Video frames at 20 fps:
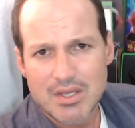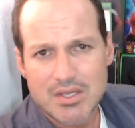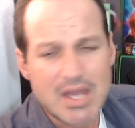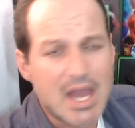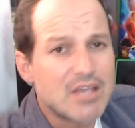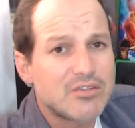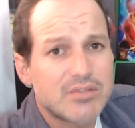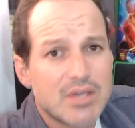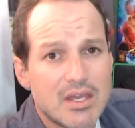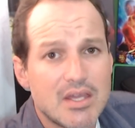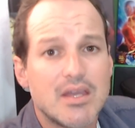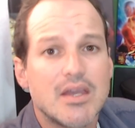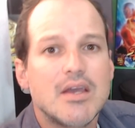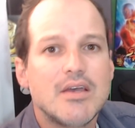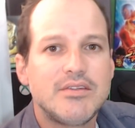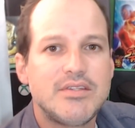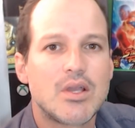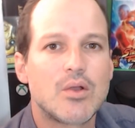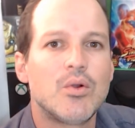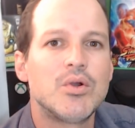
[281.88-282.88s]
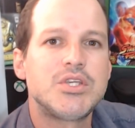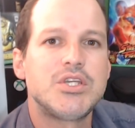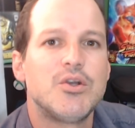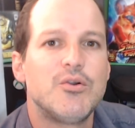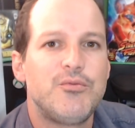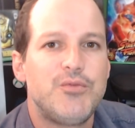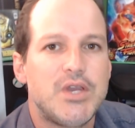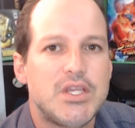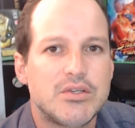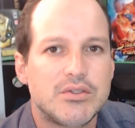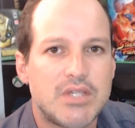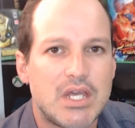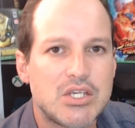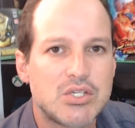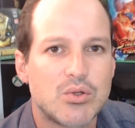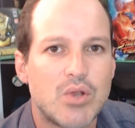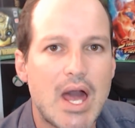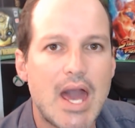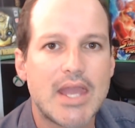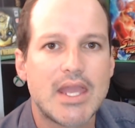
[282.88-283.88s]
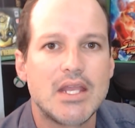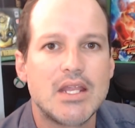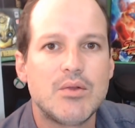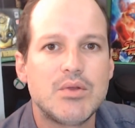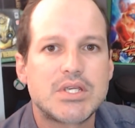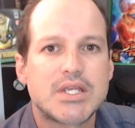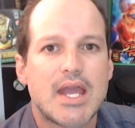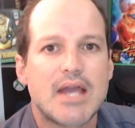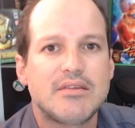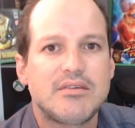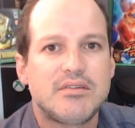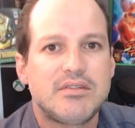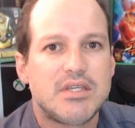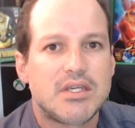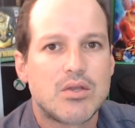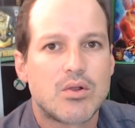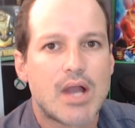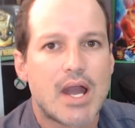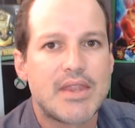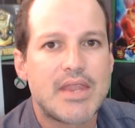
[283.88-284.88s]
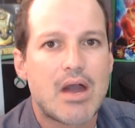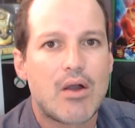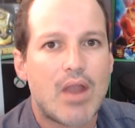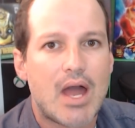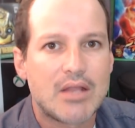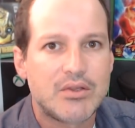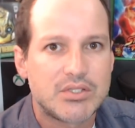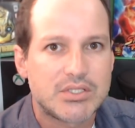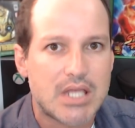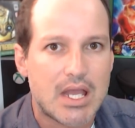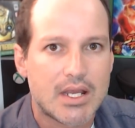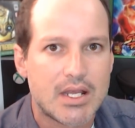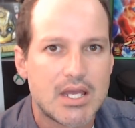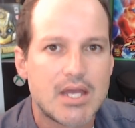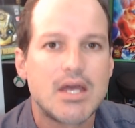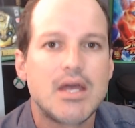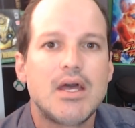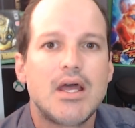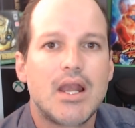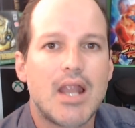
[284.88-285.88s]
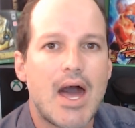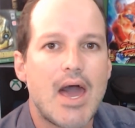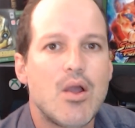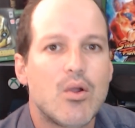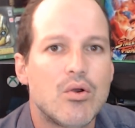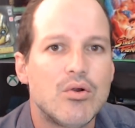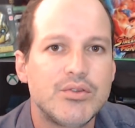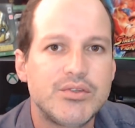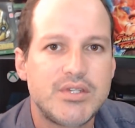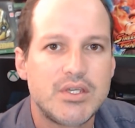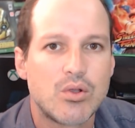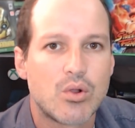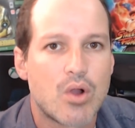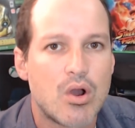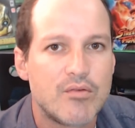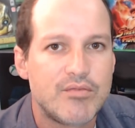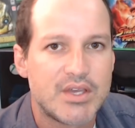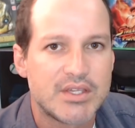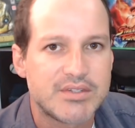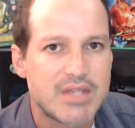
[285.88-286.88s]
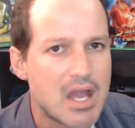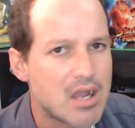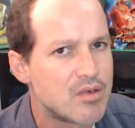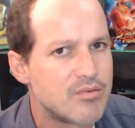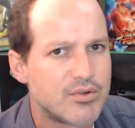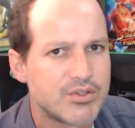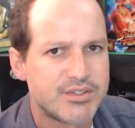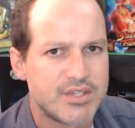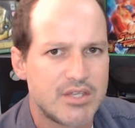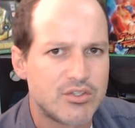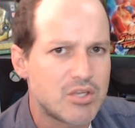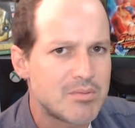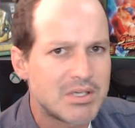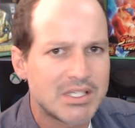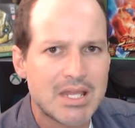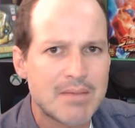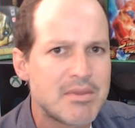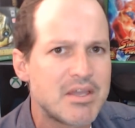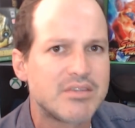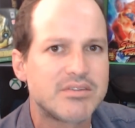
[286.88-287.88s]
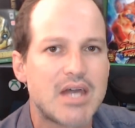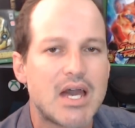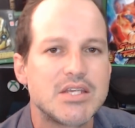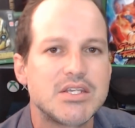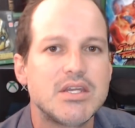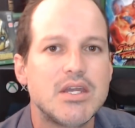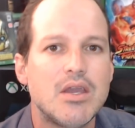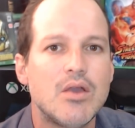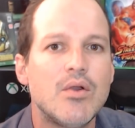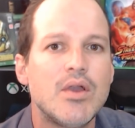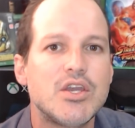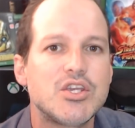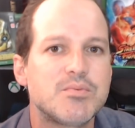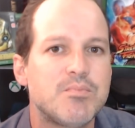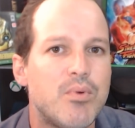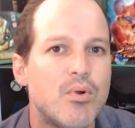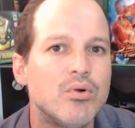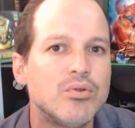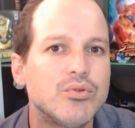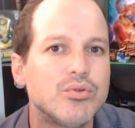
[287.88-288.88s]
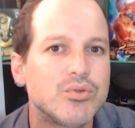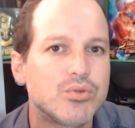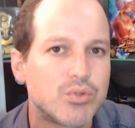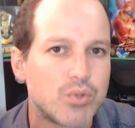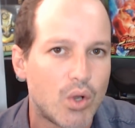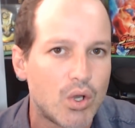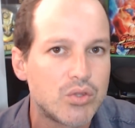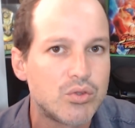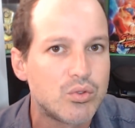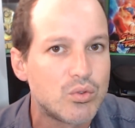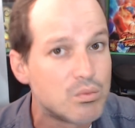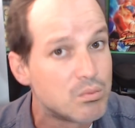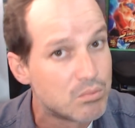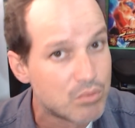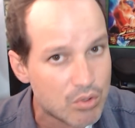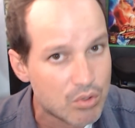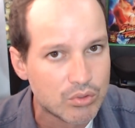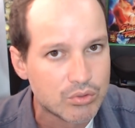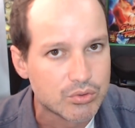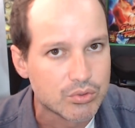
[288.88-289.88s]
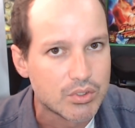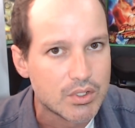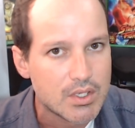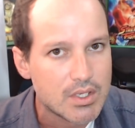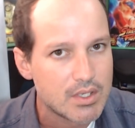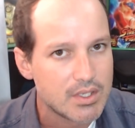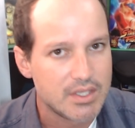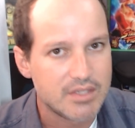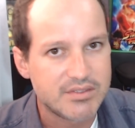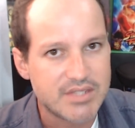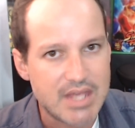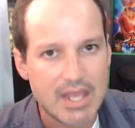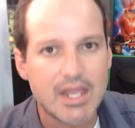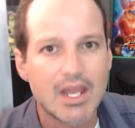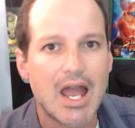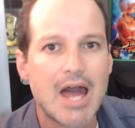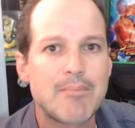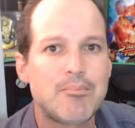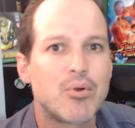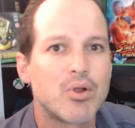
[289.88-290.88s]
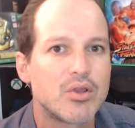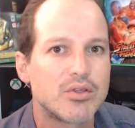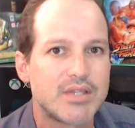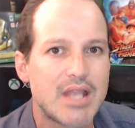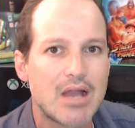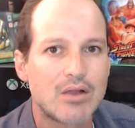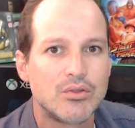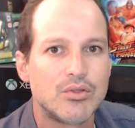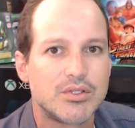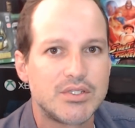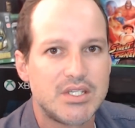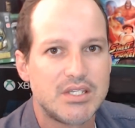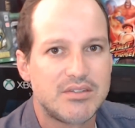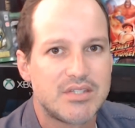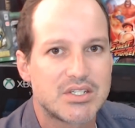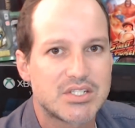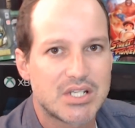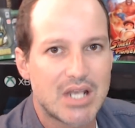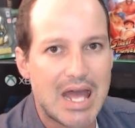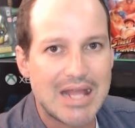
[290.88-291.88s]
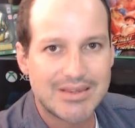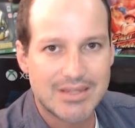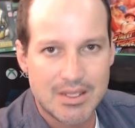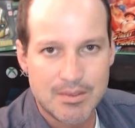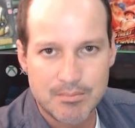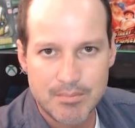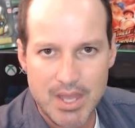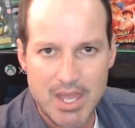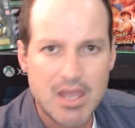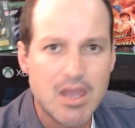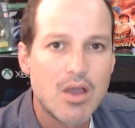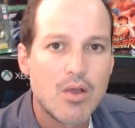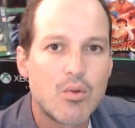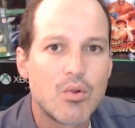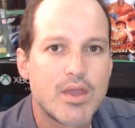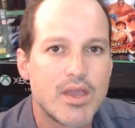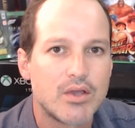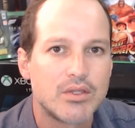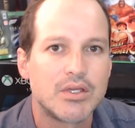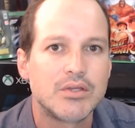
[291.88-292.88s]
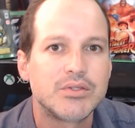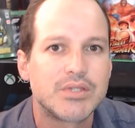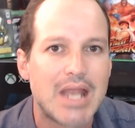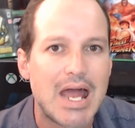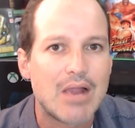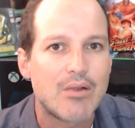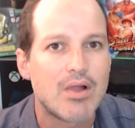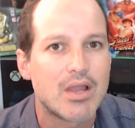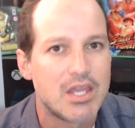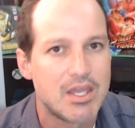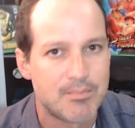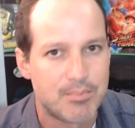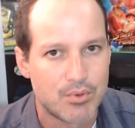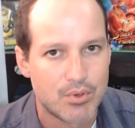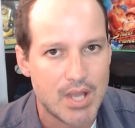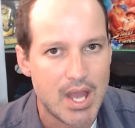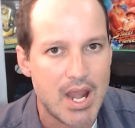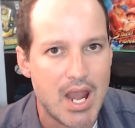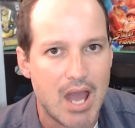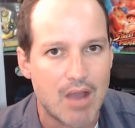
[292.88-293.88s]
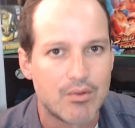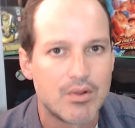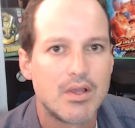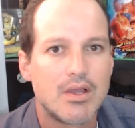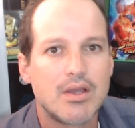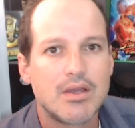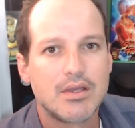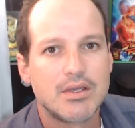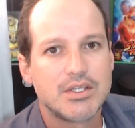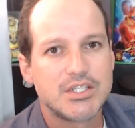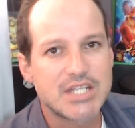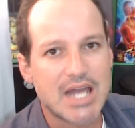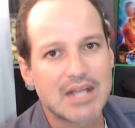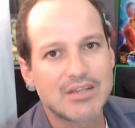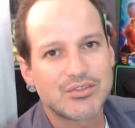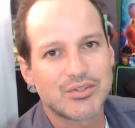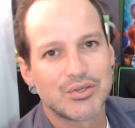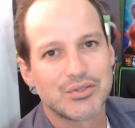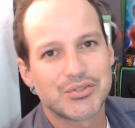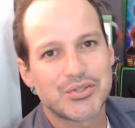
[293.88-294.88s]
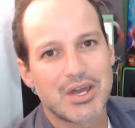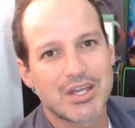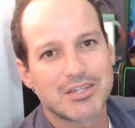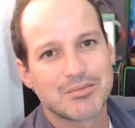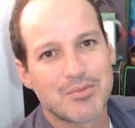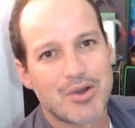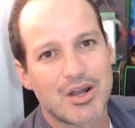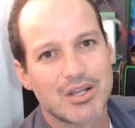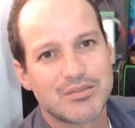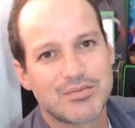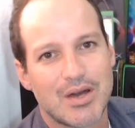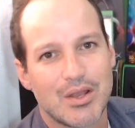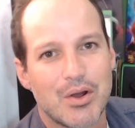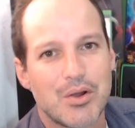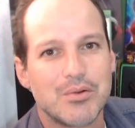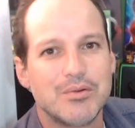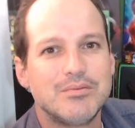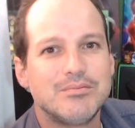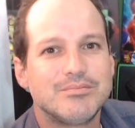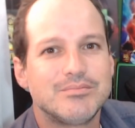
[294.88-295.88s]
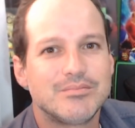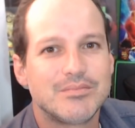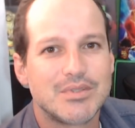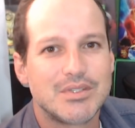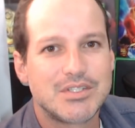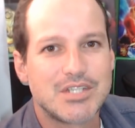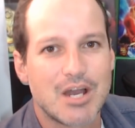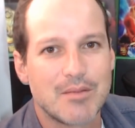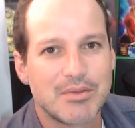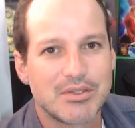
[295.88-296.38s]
E é isso aí. Se curtiu o vídeo, deixa o like. Não esquece de seguir o canal lá no Instagram. Lá eu consigo conversar com você. É só mandar mensagem, eu respondo todo mundo. E segue lá porque eu trago notícias lá também, o que eu não trago aqui pro canal. Jadson, só Xbox, falou? Tchau,